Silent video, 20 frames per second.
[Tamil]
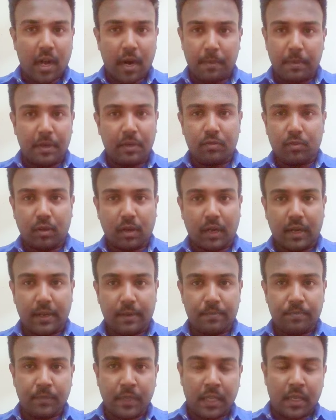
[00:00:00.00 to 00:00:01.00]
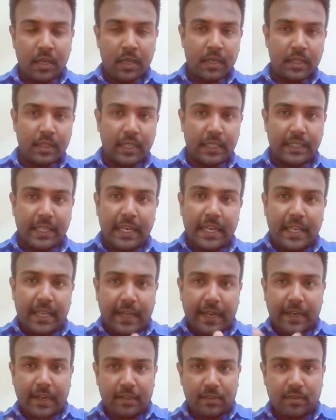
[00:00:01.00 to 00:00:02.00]
அப்படின்னு சொல்கிறாங்க இந்த
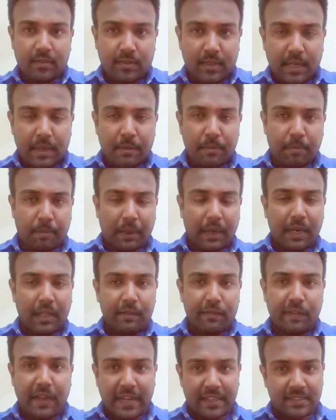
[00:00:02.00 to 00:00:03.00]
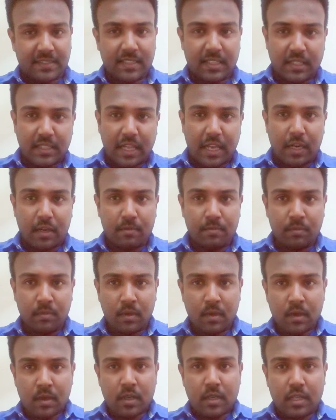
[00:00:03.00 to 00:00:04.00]
டெலிகைனசிஸில் பல ஃபேக்ட்ஸ் இருந்தாலும்
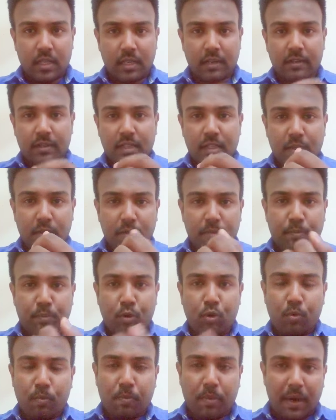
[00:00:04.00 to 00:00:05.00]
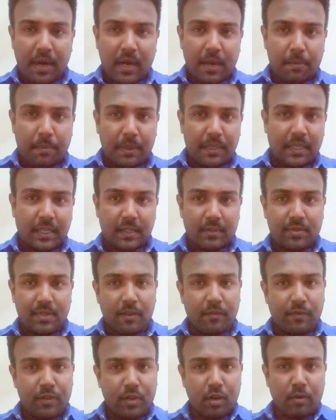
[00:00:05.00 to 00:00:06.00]
இதில் வந்து ப்ரூவ் பண்ணப்பட்ட
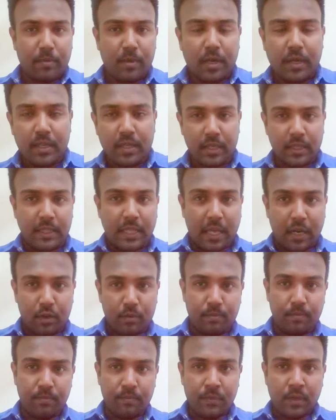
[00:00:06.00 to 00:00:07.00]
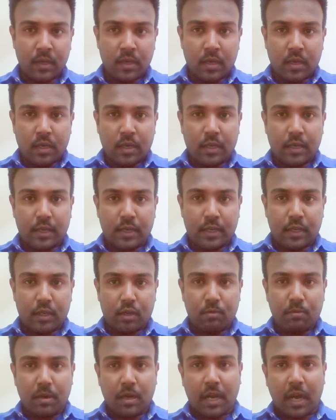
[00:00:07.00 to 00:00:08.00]
சில ஃபினாமினன் இருந்தாலும்
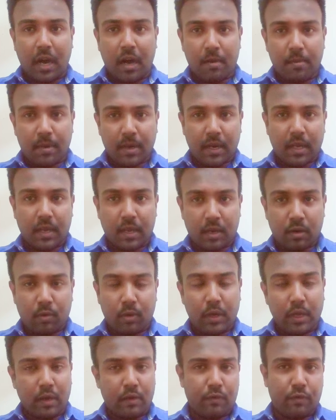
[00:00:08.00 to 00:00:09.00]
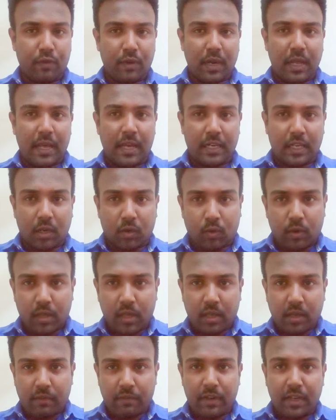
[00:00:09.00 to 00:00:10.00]
ரொம்ப காமனாக உலகம் ஃபுல்லாக
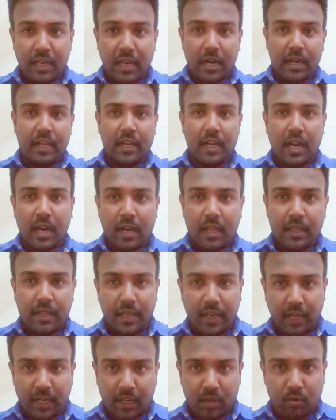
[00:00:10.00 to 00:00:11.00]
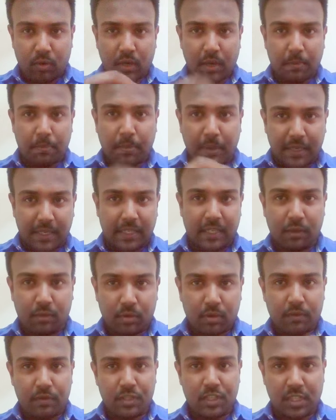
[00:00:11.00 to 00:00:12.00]
இருக்கக்கூடிய விஞ்ஞானிகளால் ஏற்றுக்கொள்ளப்பட்ட
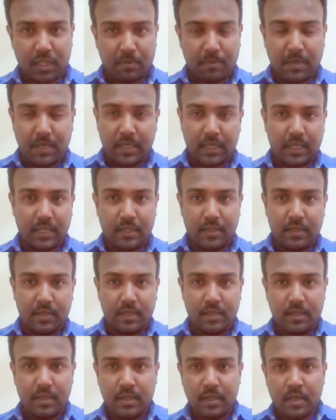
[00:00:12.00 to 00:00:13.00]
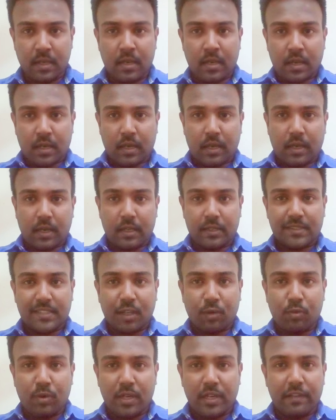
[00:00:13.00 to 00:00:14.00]
ஒரு விஷயமா இருக்கிறது
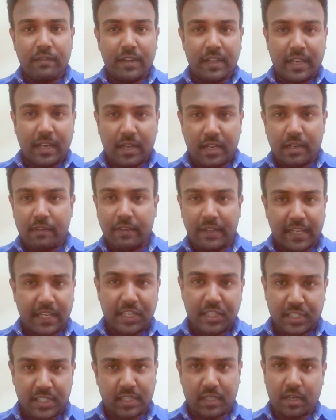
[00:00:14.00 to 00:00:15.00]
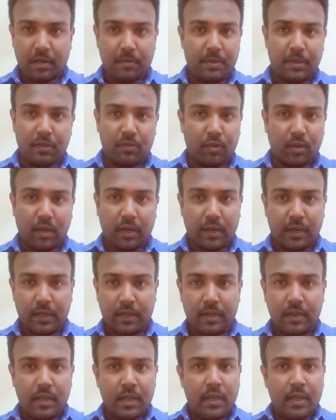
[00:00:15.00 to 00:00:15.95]
சவுண்ட் லிவி லிவிட்டேஷன் அப்படின்னு சொல்கிறாங்க